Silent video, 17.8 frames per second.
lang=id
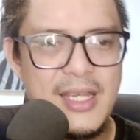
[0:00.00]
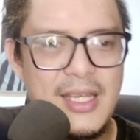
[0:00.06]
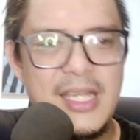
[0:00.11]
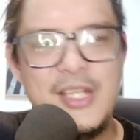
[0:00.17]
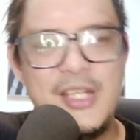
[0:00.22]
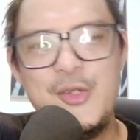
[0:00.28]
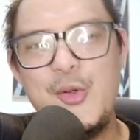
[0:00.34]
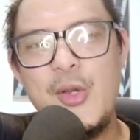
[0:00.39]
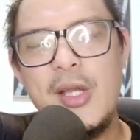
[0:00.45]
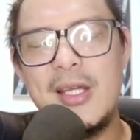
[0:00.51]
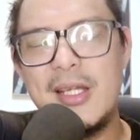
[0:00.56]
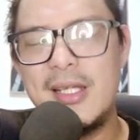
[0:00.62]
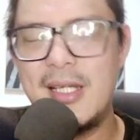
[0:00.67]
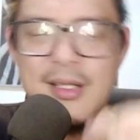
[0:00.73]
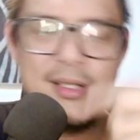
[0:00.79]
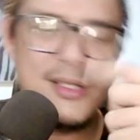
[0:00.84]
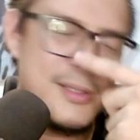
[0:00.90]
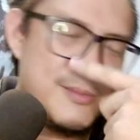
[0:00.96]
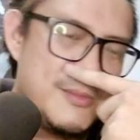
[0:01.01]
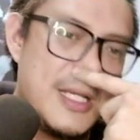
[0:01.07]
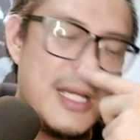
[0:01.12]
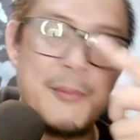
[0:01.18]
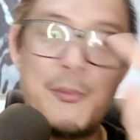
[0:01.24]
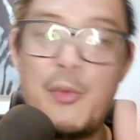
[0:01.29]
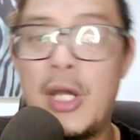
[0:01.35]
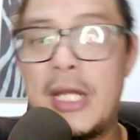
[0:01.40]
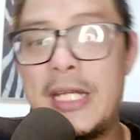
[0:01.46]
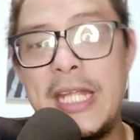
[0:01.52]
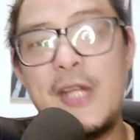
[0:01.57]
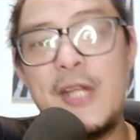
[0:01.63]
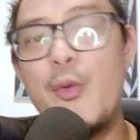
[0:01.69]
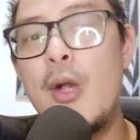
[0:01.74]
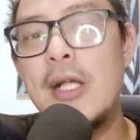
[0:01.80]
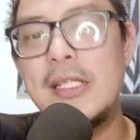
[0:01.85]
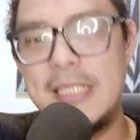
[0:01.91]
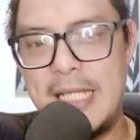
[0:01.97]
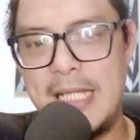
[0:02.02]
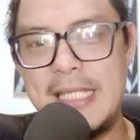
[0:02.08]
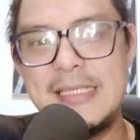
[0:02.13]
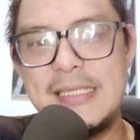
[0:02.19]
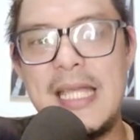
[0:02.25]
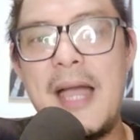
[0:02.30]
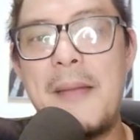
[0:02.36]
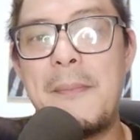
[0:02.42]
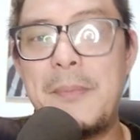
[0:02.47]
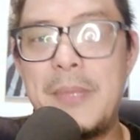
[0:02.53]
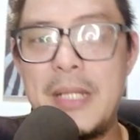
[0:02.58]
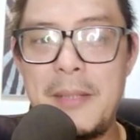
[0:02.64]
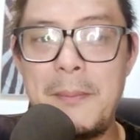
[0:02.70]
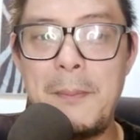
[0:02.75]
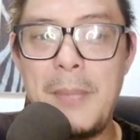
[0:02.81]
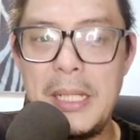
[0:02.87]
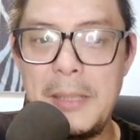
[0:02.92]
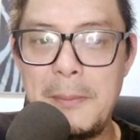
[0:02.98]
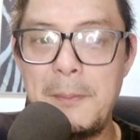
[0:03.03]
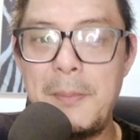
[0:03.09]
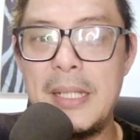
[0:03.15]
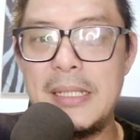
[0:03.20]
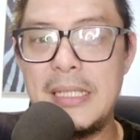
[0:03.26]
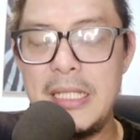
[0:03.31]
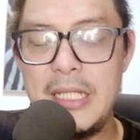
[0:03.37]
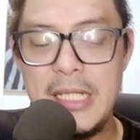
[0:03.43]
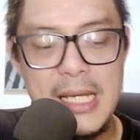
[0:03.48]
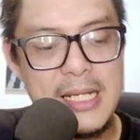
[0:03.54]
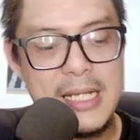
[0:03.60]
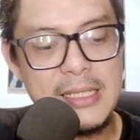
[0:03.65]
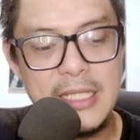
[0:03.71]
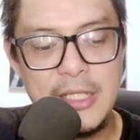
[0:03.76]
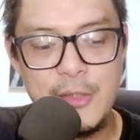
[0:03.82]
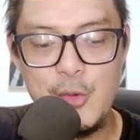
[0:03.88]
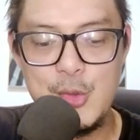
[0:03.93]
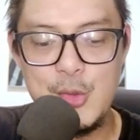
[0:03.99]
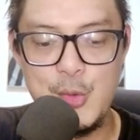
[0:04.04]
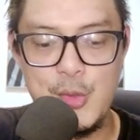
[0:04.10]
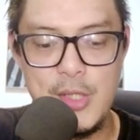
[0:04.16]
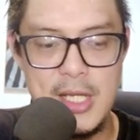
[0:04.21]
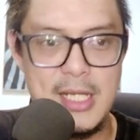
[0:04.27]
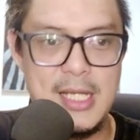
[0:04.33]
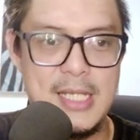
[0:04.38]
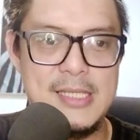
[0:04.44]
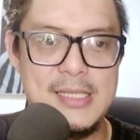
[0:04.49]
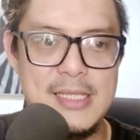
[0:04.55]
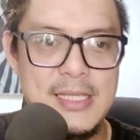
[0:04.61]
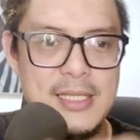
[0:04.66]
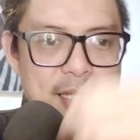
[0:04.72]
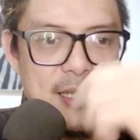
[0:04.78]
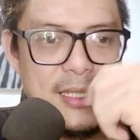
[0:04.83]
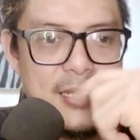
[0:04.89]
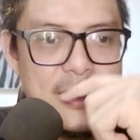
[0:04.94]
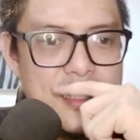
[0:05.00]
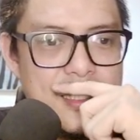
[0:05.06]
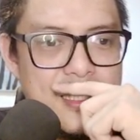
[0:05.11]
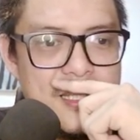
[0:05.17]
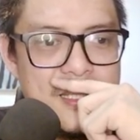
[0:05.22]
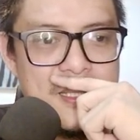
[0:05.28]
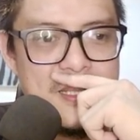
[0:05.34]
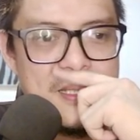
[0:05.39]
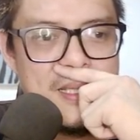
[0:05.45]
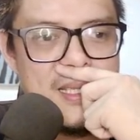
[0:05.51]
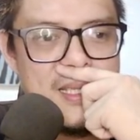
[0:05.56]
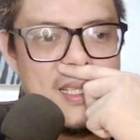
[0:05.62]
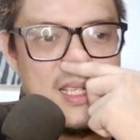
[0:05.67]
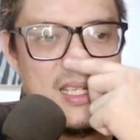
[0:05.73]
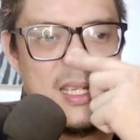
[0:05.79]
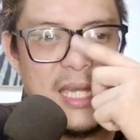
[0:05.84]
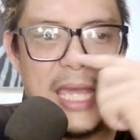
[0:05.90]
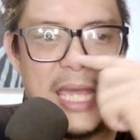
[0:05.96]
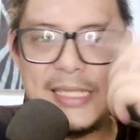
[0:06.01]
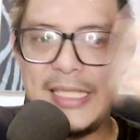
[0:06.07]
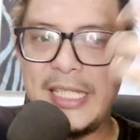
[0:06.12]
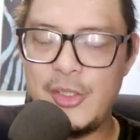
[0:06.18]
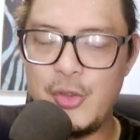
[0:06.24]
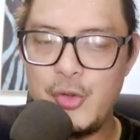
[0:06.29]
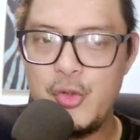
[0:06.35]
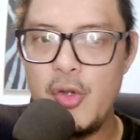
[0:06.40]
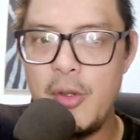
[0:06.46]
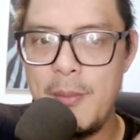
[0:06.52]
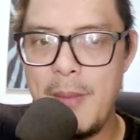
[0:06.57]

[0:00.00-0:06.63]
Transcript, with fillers: ini juga nggak bukan dia doang sih guys hampir empat empatnya ini karakternya gue suka guys attitude juga